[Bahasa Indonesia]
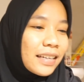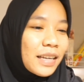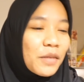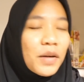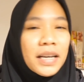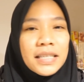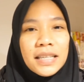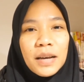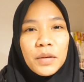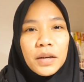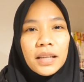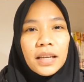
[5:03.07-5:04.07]
Dia
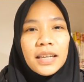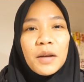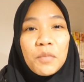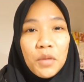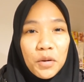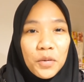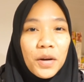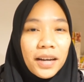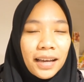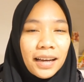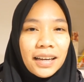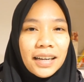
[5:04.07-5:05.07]
WhatsApp katanya blokku
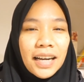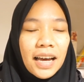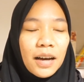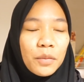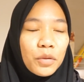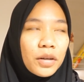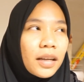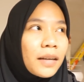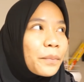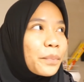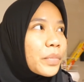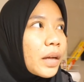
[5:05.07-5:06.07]
ada yang kena. Kemudian
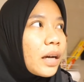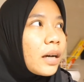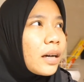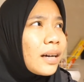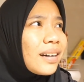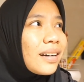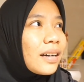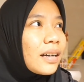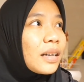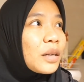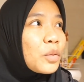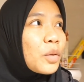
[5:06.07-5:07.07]

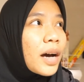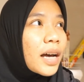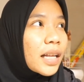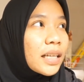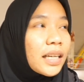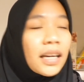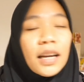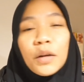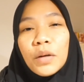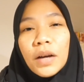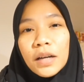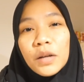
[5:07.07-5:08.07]
uh, dua hari kan
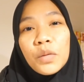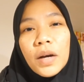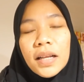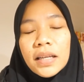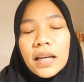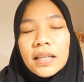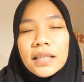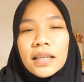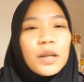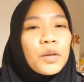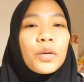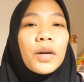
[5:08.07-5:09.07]
aku nggak keluar ya
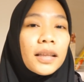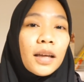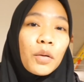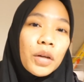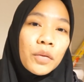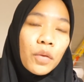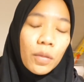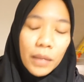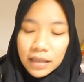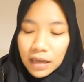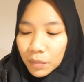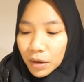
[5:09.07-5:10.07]
jadi itu nggak tahu
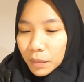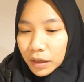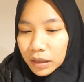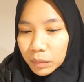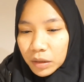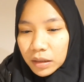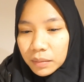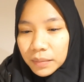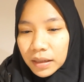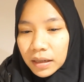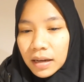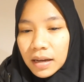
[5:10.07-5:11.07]
informasi apa apa
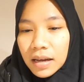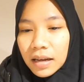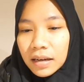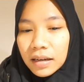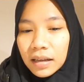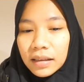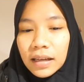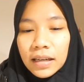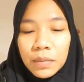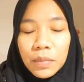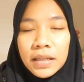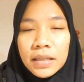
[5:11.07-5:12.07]
teman-teman dan
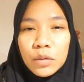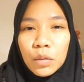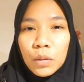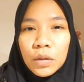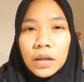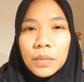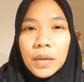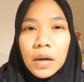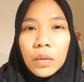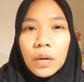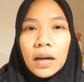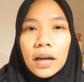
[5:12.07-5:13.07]
tadi pas turun ke
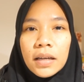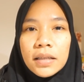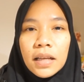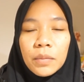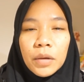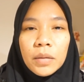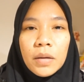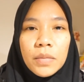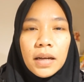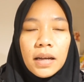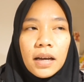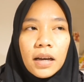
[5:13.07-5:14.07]
bawah satpamnya
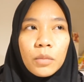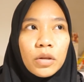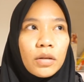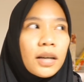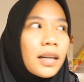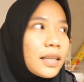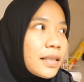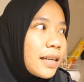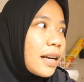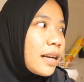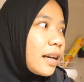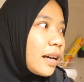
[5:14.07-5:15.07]
bilang kamu tau nggak di
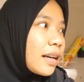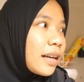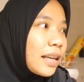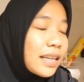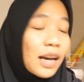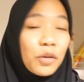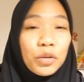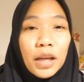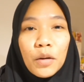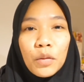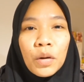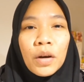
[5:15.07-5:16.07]
sini ada yang kena ya aku
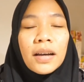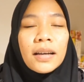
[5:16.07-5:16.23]
tahu